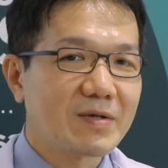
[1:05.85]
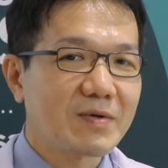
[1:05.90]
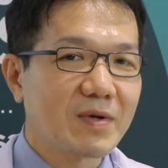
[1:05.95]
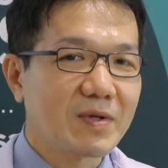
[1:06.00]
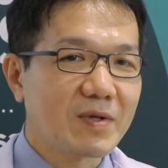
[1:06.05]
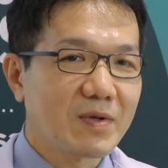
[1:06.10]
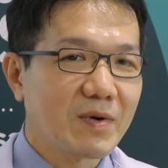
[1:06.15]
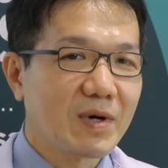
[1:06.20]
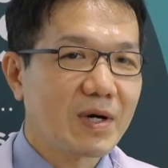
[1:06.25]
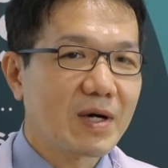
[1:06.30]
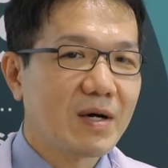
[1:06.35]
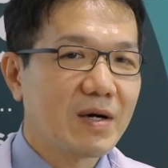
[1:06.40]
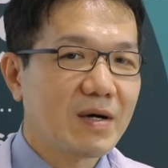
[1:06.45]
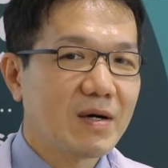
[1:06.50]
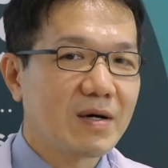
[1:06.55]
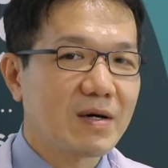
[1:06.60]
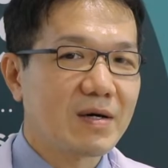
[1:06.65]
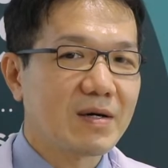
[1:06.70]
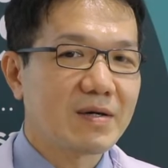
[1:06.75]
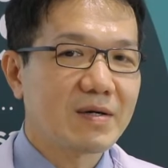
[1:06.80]
ส่วนตัวก็
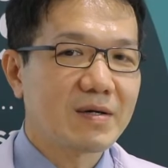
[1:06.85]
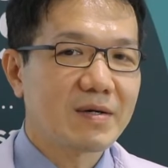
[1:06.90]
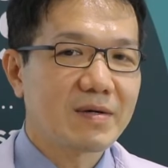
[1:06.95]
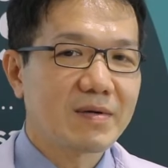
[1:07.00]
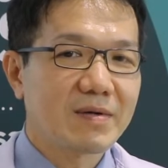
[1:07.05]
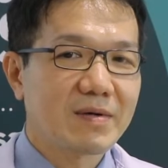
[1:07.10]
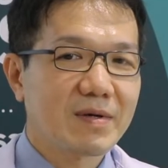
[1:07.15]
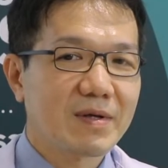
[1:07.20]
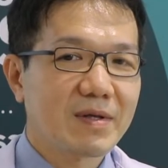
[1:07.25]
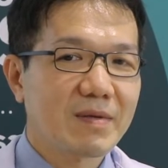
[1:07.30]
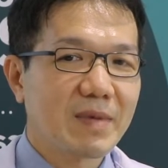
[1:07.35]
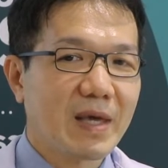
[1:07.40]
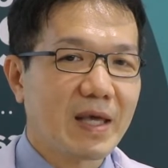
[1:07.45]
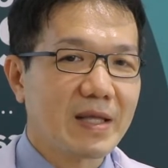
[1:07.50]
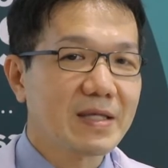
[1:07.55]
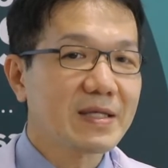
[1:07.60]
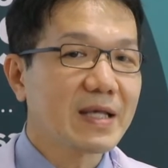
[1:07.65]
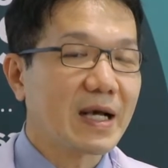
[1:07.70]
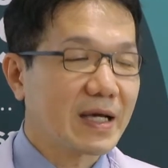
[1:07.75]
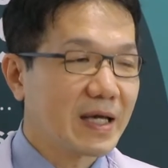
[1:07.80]

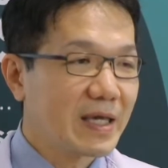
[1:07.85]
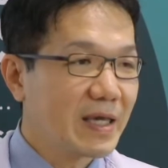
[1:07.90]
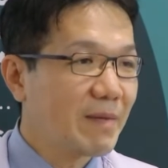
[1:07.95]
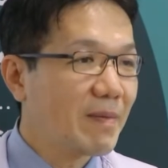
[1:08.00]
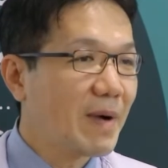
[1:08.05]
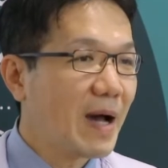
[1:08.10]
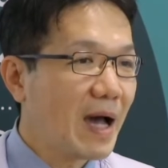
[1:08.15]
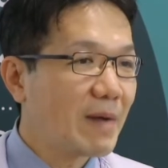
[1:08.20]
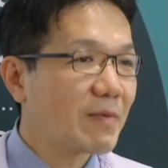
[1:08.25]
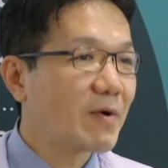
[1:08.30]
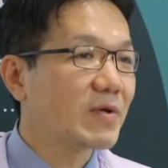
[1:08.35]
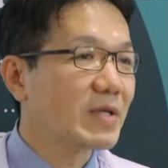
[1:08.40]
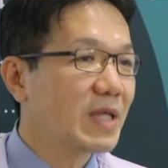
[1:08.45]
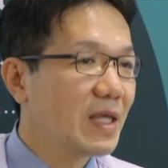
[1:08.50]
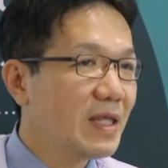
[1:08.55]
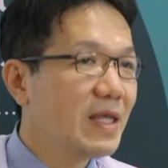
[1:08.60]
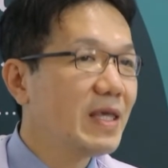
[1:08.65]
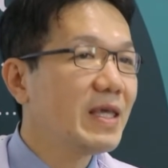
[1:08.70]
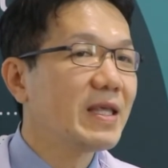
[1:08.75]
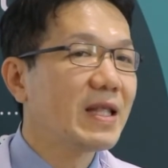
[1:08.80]
เห็นศักยภาพของ
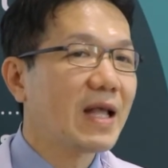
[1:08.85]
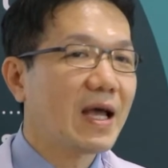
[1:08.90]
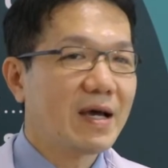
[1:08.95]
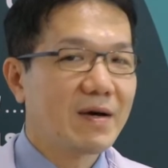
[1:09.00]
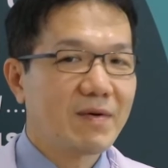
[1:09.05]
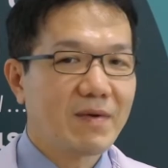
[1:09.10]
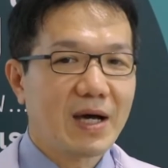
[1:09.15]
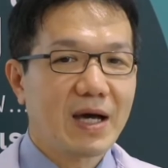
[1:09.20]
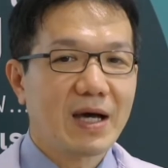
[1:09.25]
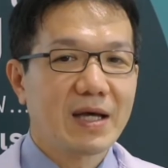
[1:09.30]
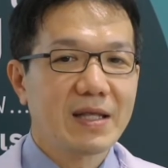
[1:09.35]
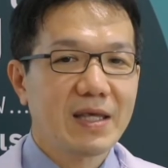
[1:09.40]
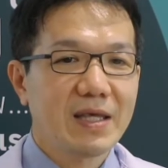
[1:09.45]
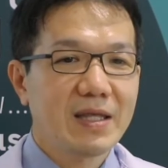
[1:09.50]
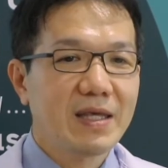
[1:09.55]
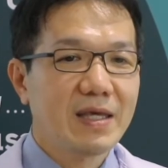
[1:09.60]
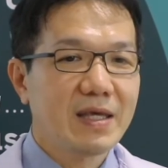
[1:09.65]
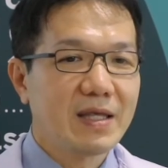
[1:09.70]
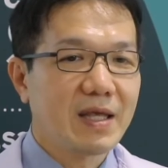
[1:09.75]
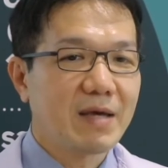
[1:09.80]
ที่นี่นะฮะว่า
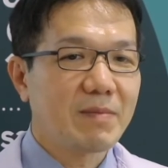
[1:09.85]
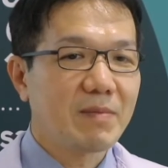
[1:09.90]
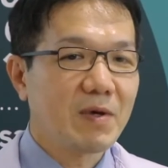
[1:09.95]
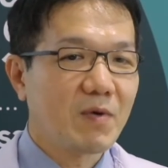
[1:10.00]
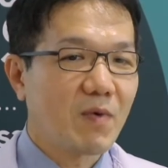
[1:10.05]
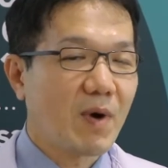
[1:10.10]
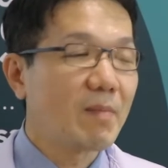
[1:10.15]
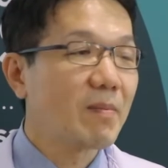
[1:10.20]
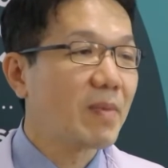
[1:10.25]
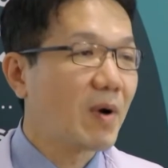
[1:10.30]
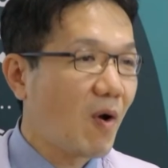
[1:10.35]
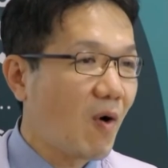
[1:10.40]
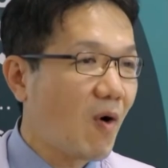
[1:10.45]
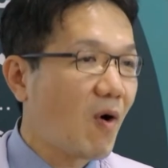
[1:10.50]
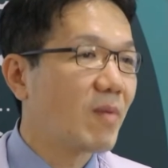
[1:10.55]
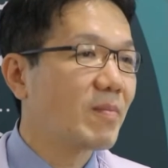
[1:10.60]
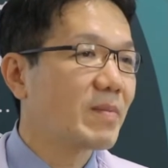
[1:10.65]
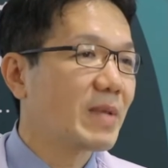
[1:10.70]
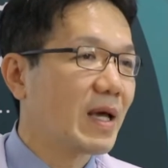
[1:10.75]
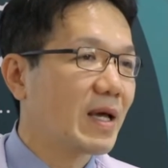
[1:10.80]
ที่นี่เนี่ยมีความพร้
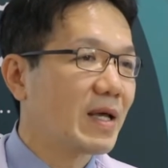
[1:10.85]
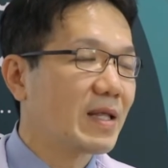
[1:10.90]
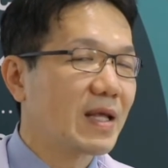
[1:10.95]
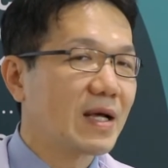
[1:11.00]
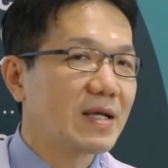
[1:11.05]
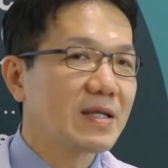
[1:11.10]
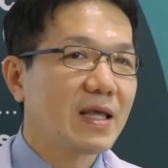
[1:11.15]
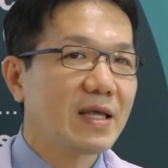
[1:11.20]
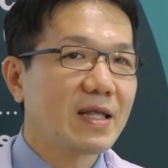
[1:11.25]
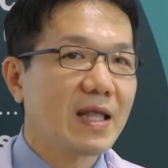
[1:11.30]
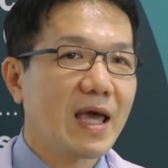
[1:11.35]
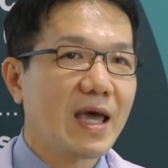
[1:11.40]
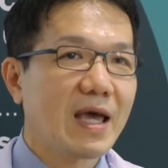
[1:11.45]
อมนะทั้งใน